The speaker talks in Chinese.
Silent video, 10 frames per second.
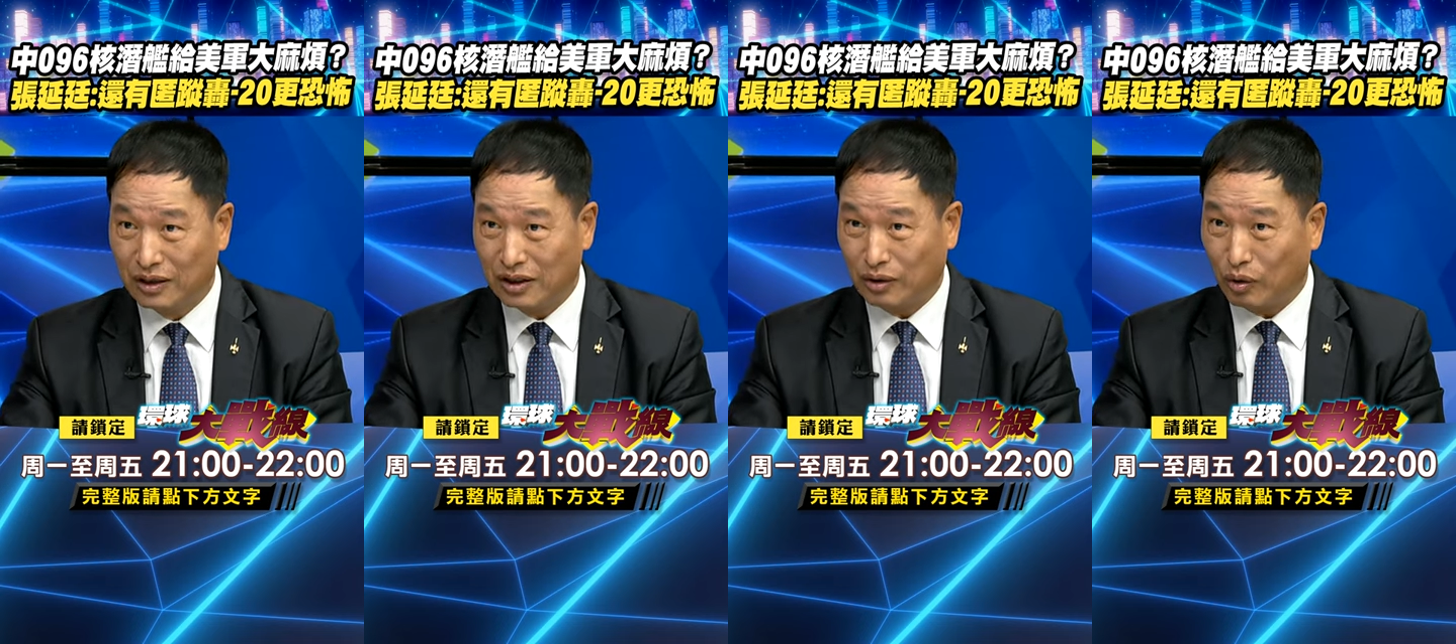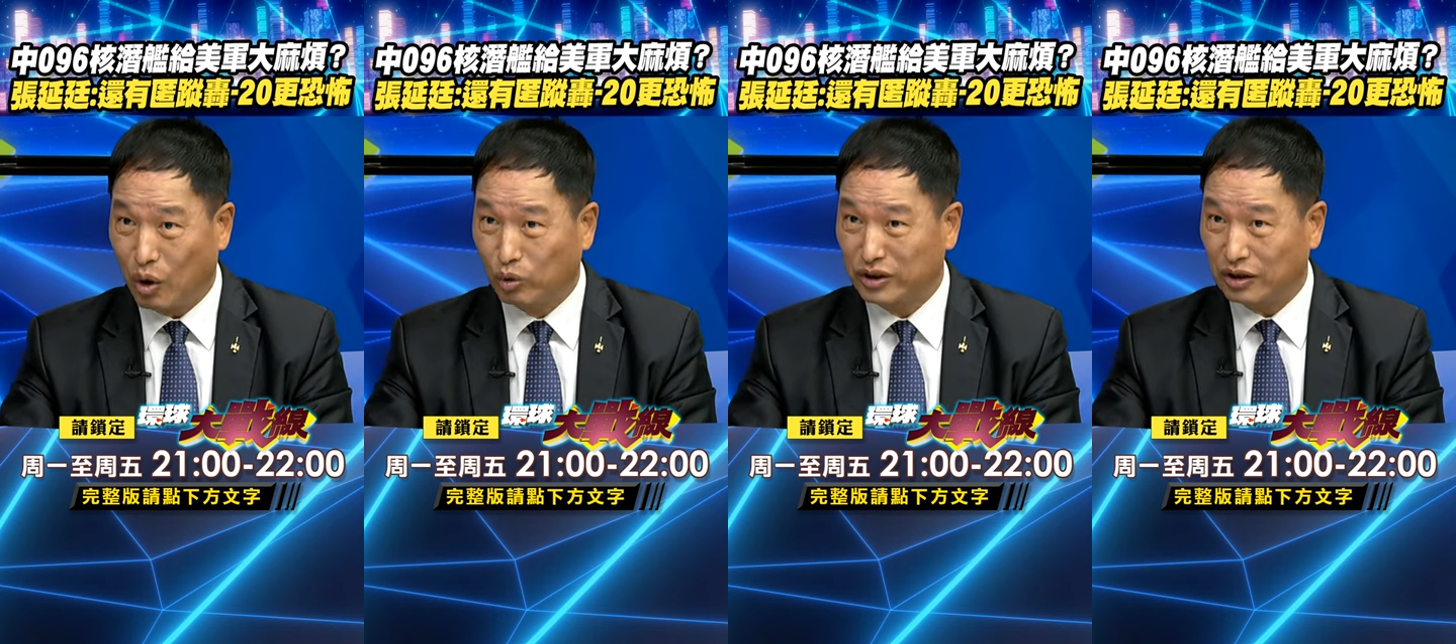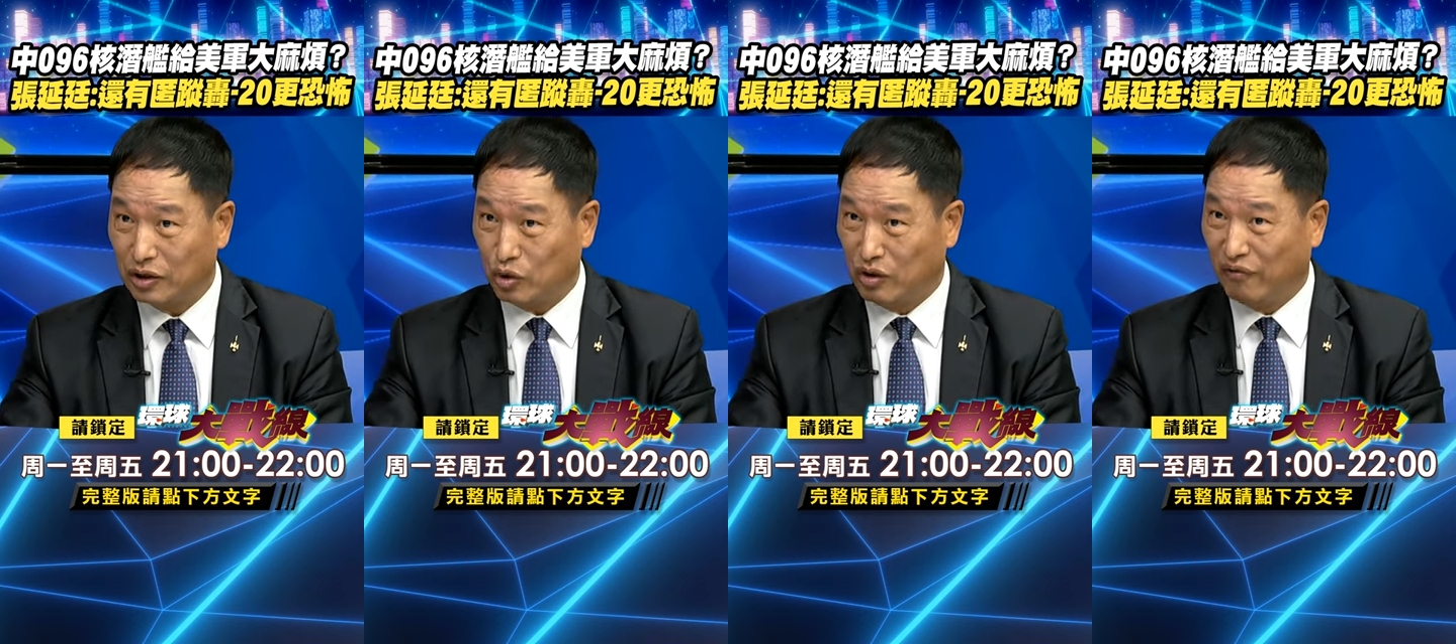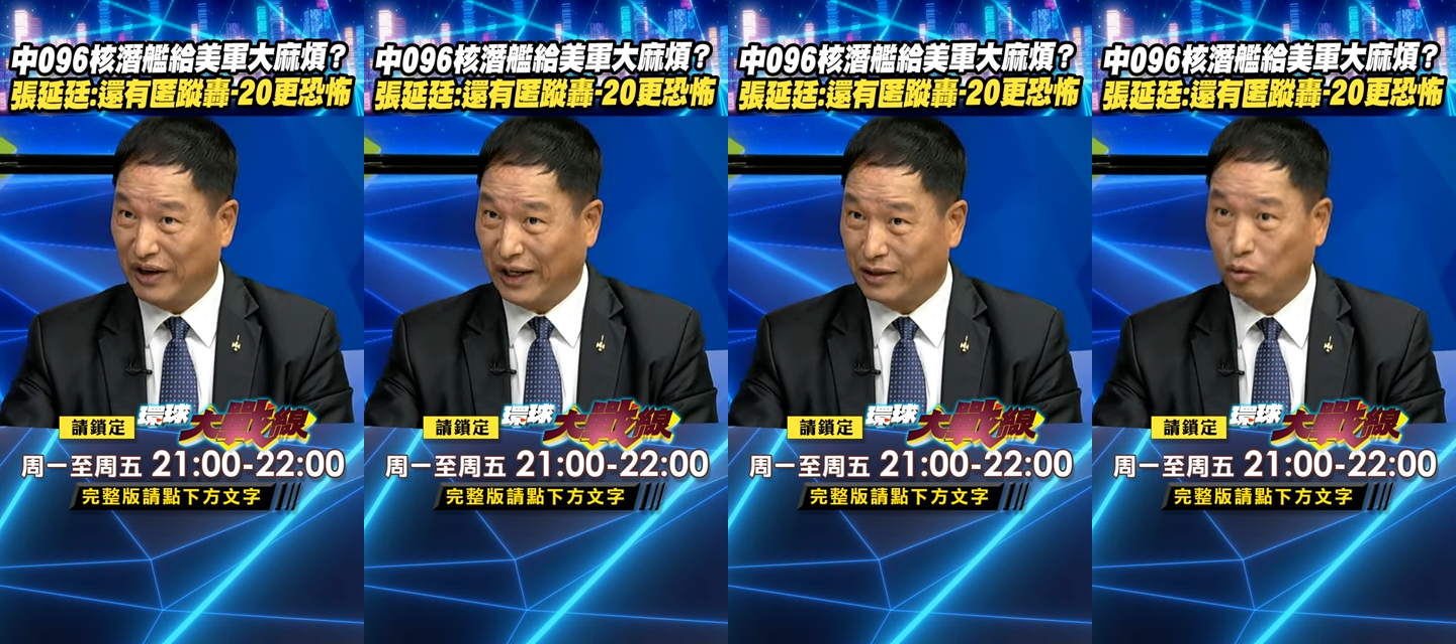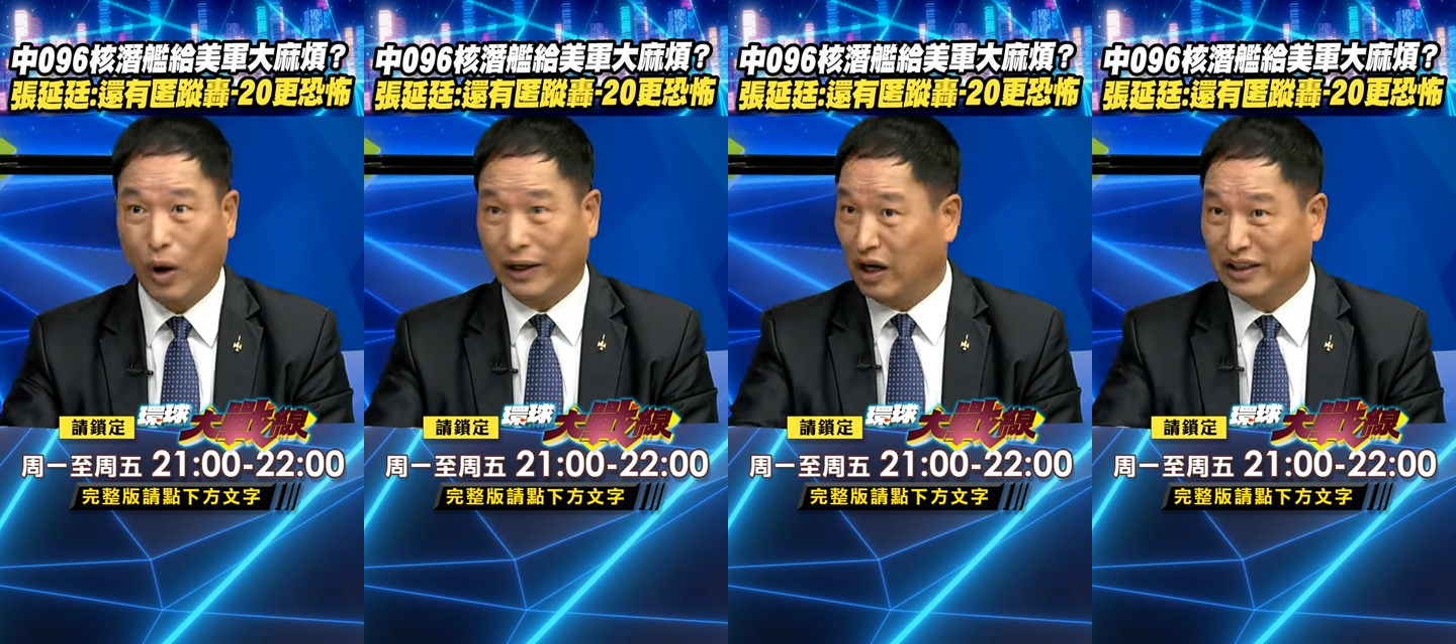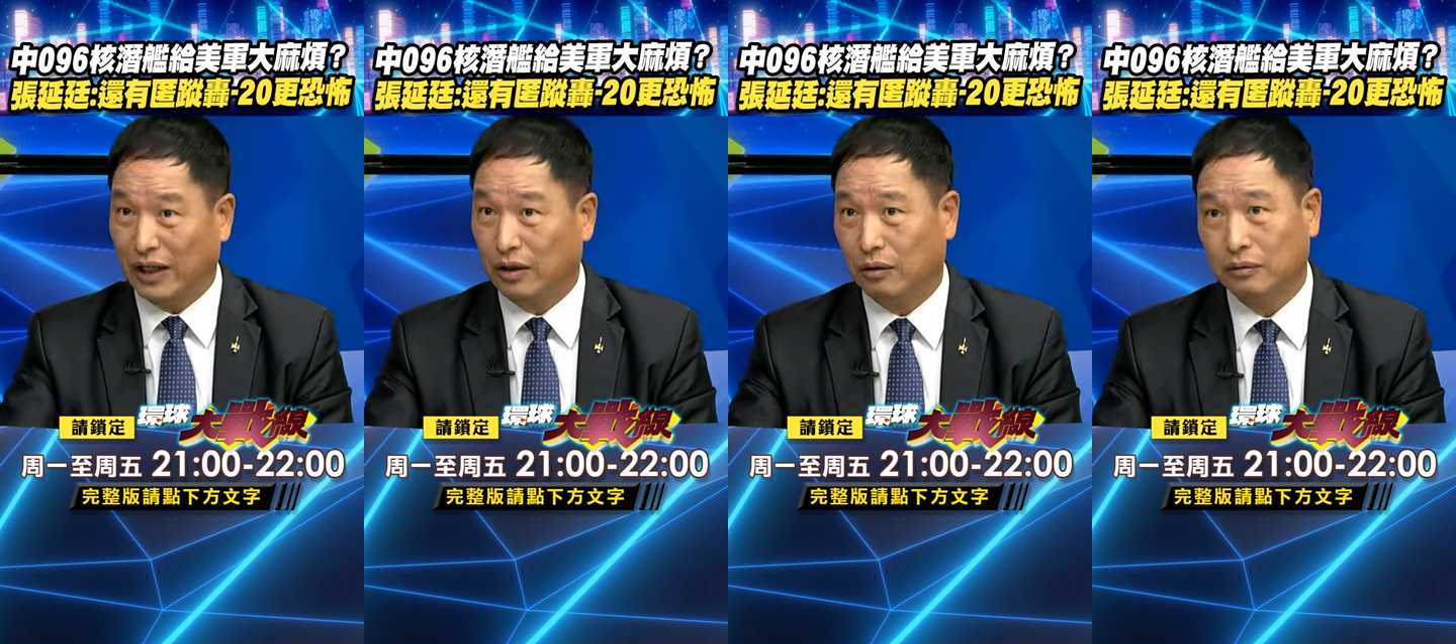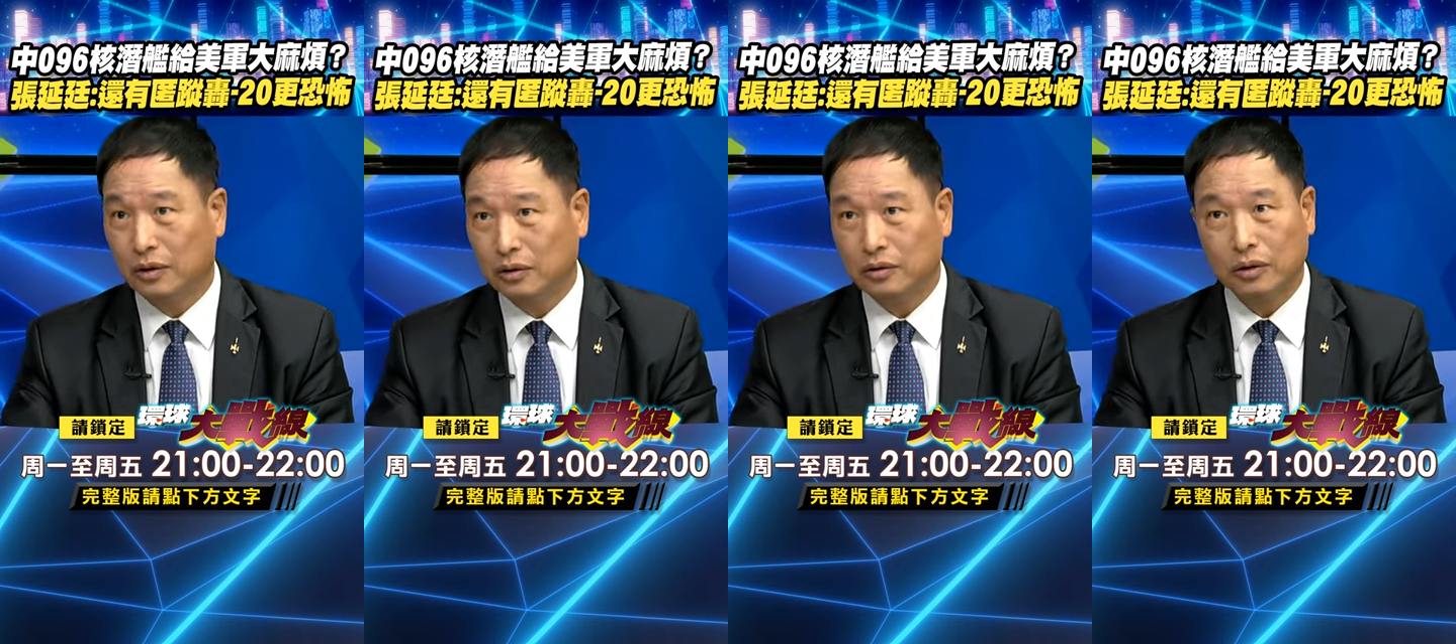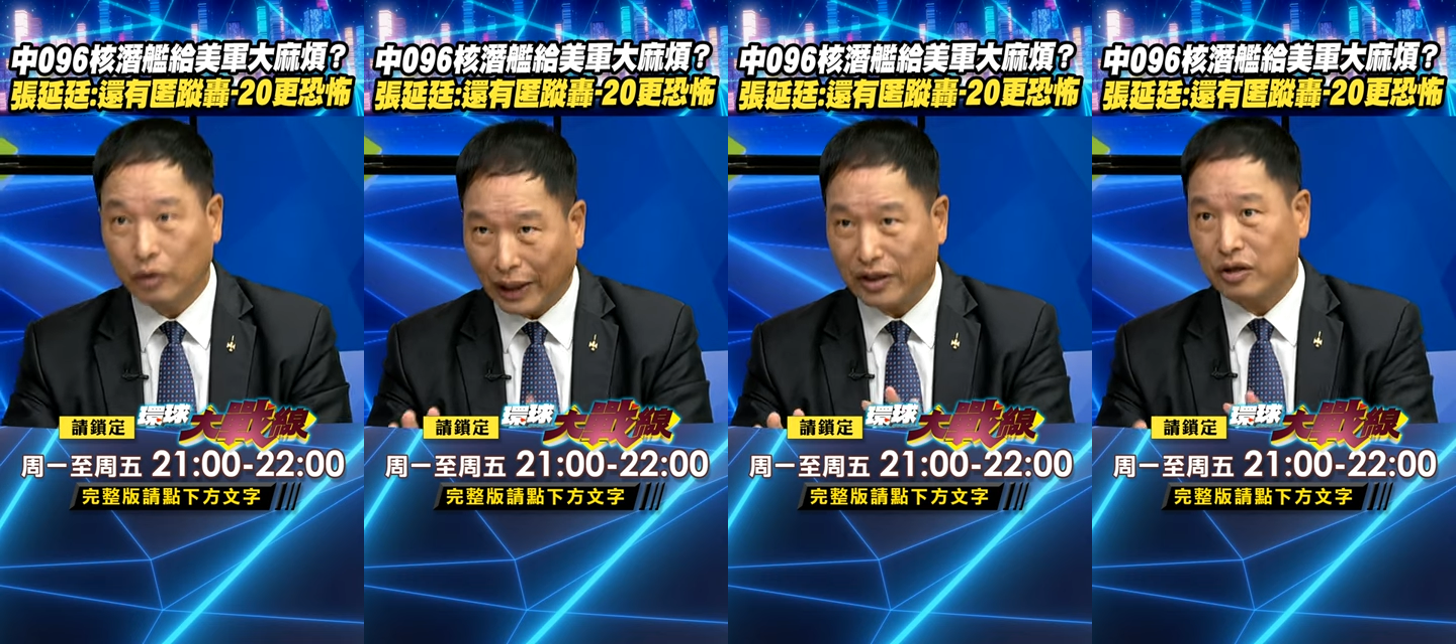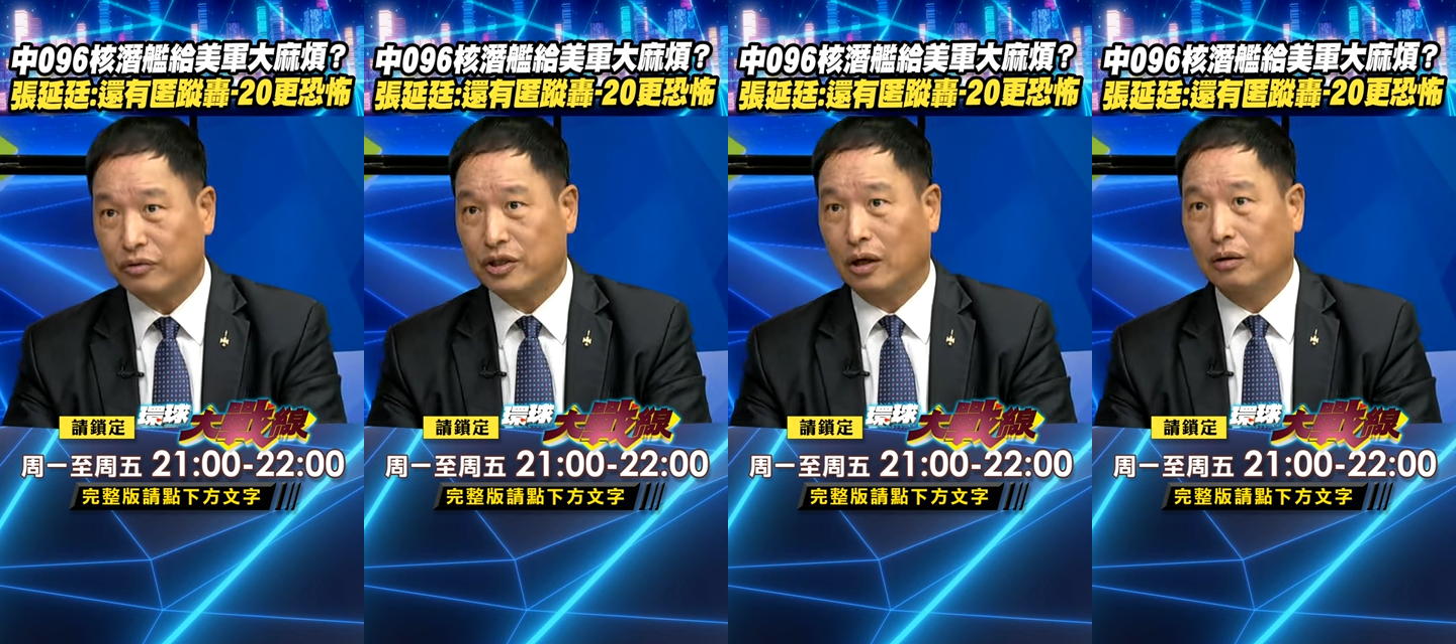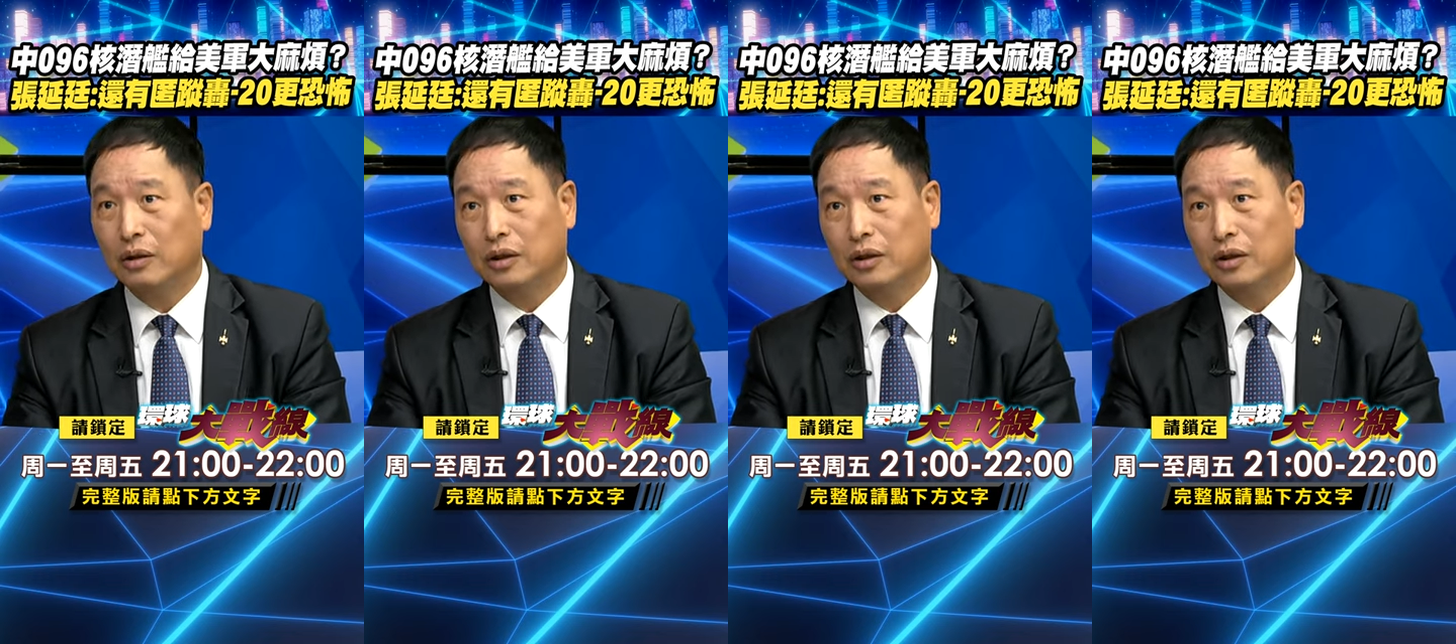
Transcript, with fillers: 这种空射的巡弋飞弹，就挂了核弹头，都来得有效。